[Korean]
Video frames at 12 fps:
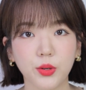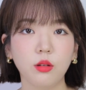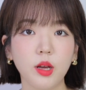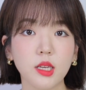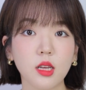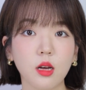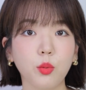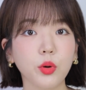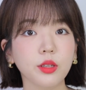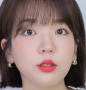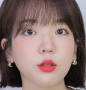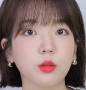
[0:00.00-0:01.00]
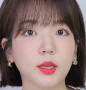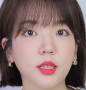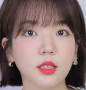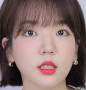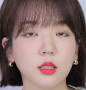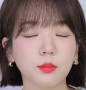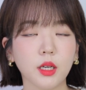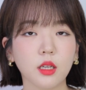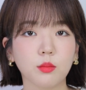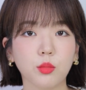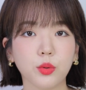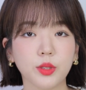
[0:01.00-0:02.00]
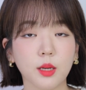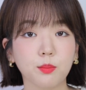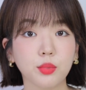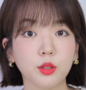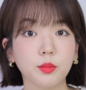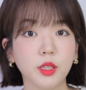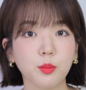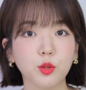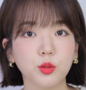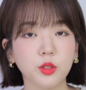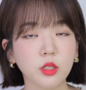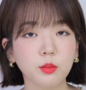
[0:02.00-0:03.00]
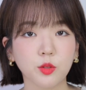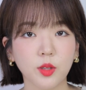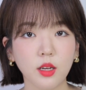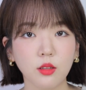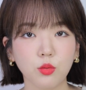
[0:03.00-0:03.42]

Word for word: 회사 포인트로 받았지만 뭐 제품 리뷰 의무나